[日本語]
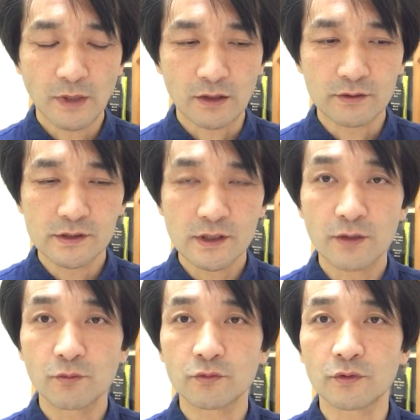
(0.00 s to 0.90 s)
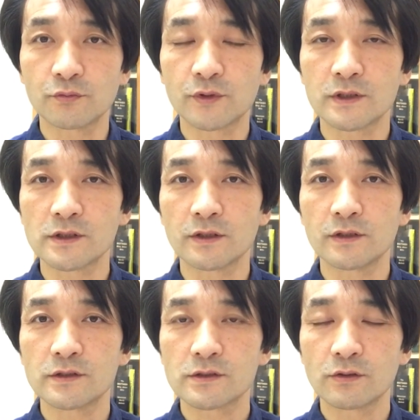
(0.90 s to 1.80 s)
臭いものに蓋じゃない
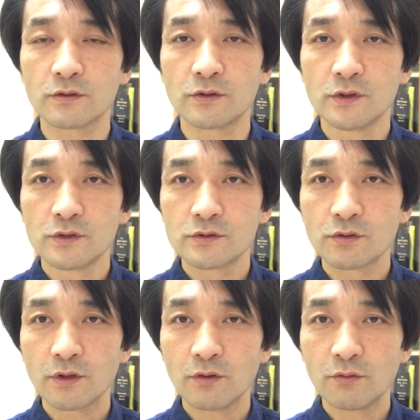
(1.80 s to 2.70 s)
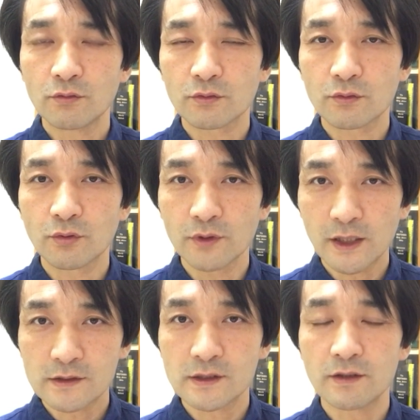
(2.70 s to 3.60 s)
んですけど、それを取
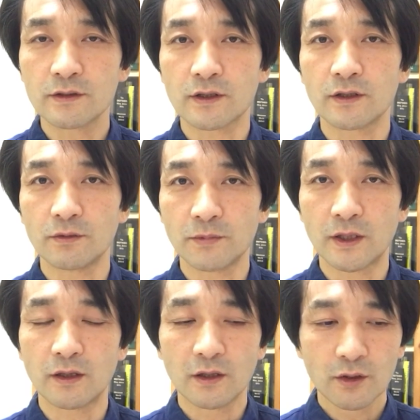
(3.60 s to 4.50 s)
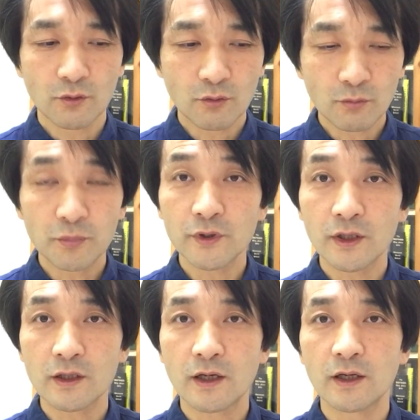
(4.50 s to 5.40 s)
り扱わなければ根本
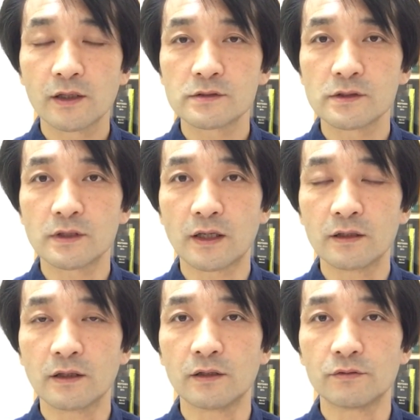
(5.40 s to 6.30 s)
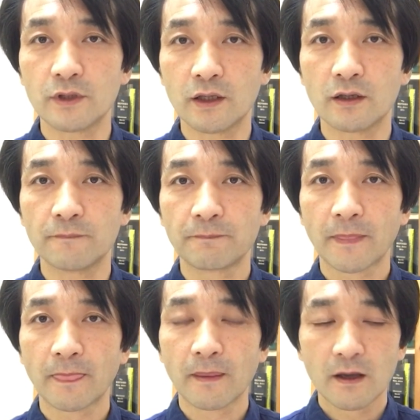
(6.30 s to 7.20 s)
的な解決にならないので、
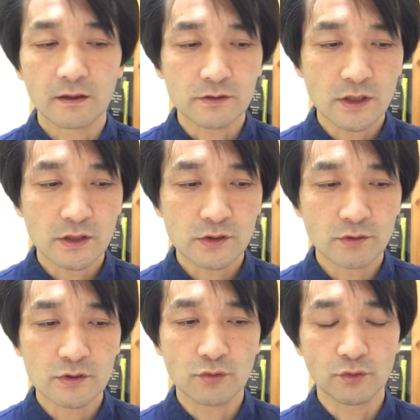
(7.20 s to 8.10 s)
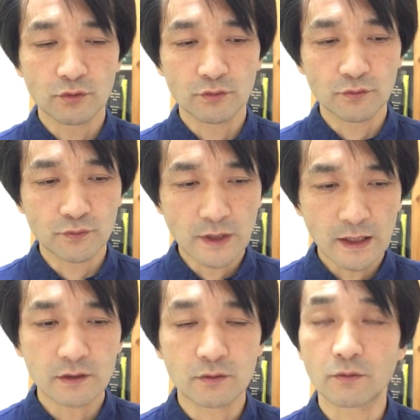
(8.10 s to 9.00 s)
聖書はそういう
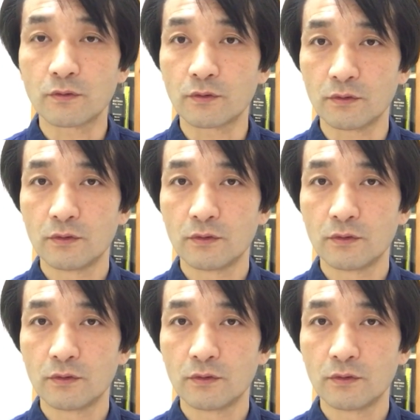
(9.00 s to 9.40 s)
深いところ